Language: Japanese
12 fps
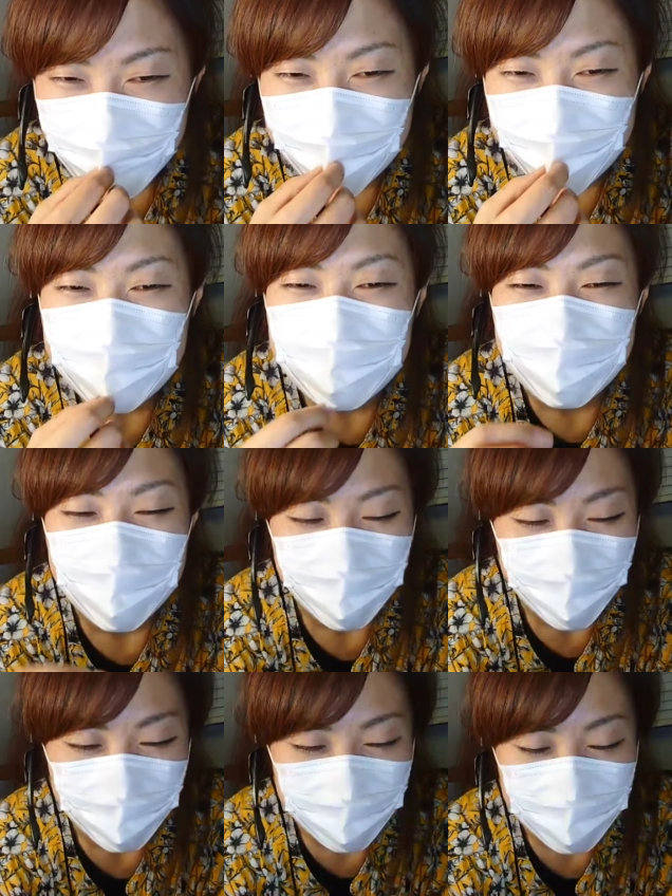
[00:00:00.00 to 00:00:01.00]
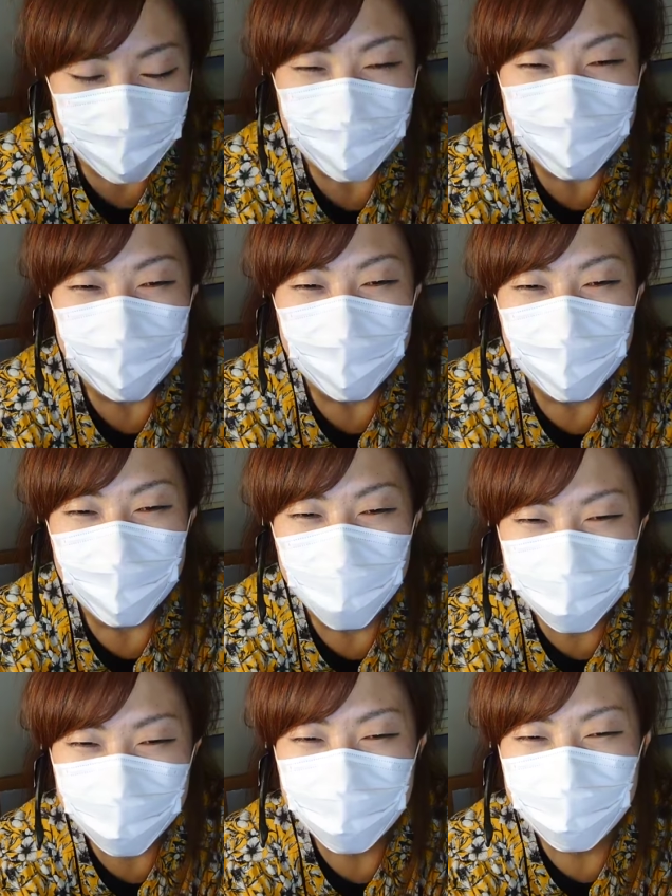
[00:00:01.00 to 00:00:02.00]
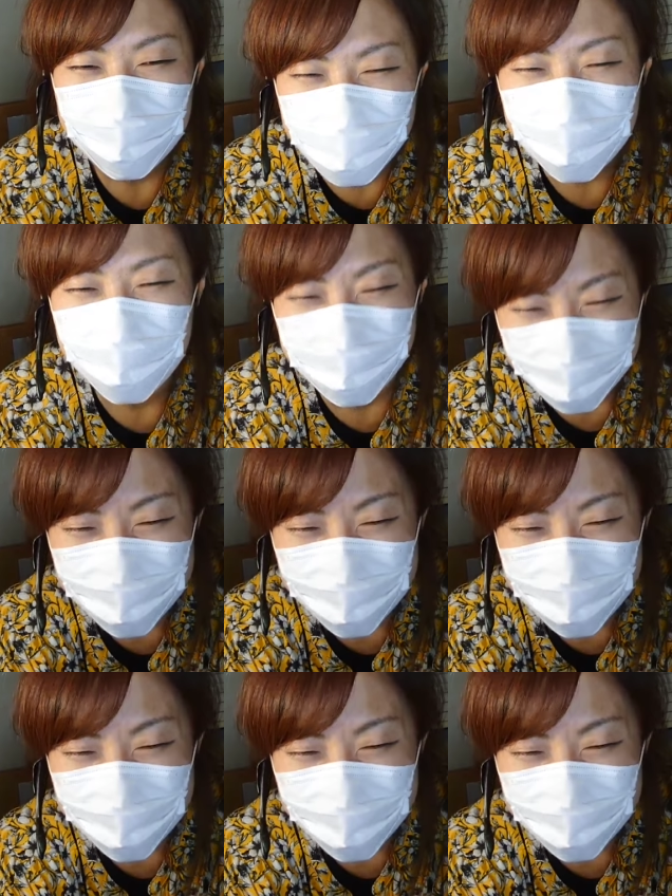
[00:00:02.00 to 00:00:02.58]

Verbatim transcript: 願いしたらもう連れて行かれたっていう方もい